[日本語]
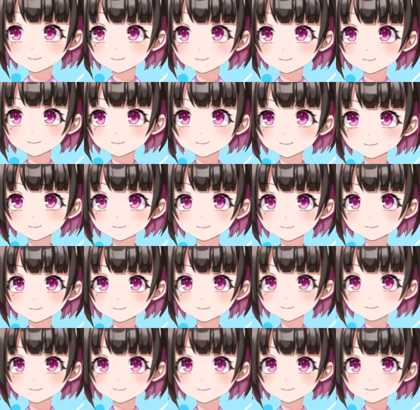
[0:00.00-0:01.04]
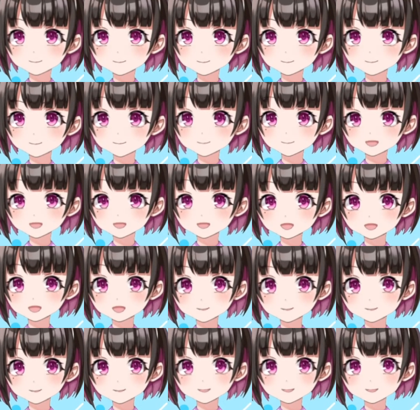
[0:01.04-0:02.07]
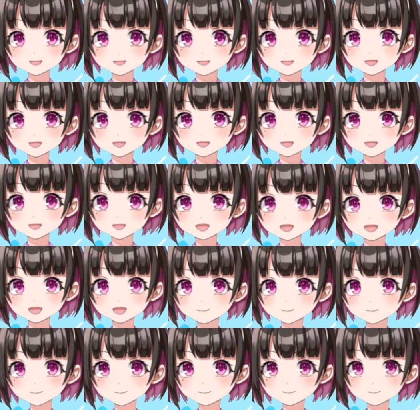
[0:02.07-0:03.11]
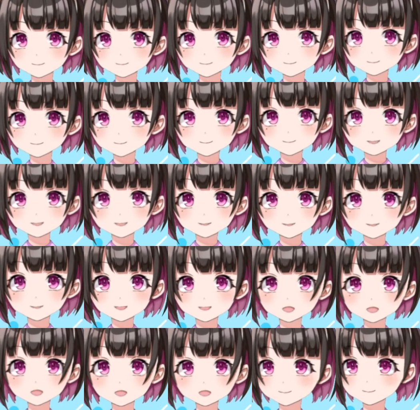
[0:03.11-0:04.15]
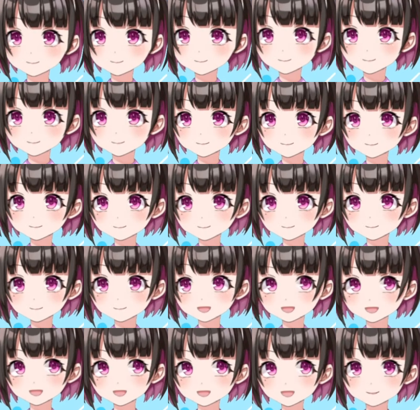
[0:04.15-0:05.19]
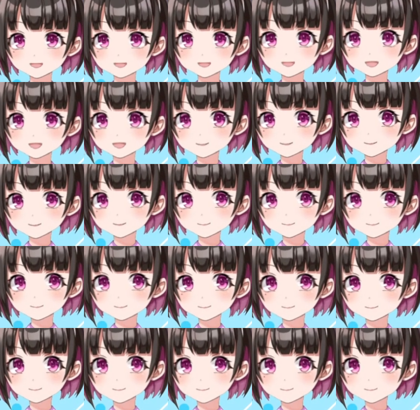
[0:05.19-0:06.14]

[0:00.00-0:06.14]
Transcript: 全木の方が勝ち目があるっていうので浦和は仕掛けてこない印象ですね。